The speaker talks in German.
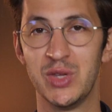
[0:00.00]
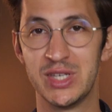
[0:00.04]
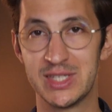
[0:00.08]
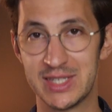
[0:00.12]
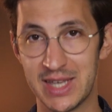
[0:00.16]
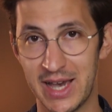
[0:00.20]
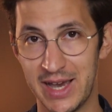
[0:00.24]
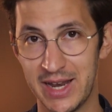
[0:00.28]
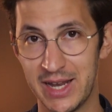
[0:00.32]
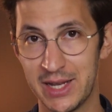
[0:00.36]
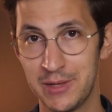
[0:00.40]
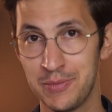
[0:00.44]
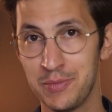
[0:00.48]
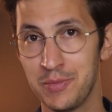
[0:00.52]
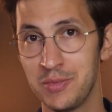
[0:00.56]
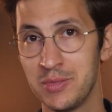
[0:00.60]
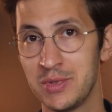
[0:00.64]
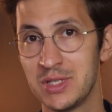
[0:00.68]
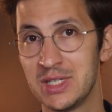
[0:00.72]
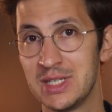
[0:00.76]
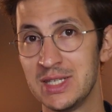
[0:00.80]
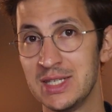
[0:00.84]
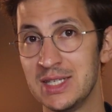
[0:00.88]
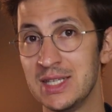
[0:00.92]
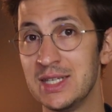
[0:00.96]
Es sei denn,
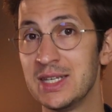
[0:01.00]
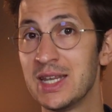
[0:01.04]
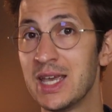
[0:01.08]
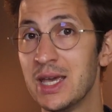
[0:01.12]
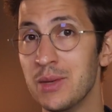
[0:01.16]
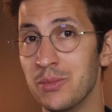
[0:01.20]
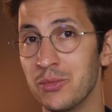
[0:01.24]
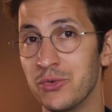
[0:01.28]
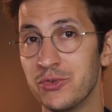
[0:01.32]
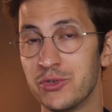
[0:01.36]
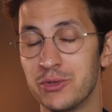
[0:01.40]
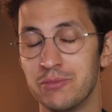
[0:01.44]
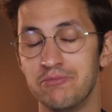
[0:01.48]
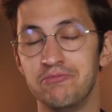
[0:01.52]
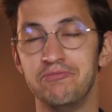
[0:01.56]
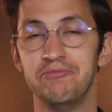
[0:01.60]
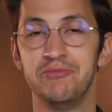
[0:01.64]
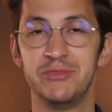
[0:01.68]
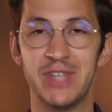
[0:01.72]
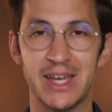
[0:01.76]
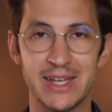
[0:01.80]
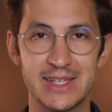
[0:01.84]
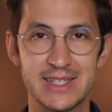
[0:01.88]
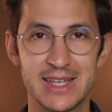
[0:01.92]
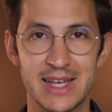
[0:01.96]
sie sind geimpft.
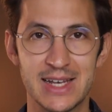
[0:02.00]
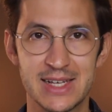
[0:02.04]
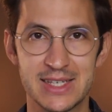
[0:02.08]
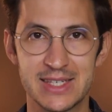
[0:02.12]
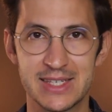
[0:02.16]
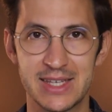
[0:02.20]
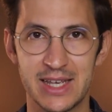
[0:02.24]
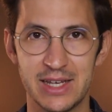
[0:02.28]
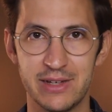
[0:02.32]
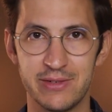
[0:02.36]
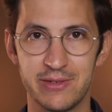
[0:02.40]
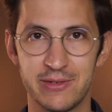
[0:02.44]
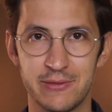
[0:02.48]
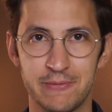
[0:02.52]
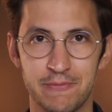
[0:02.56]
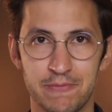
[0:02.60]
Dann ist alles safe.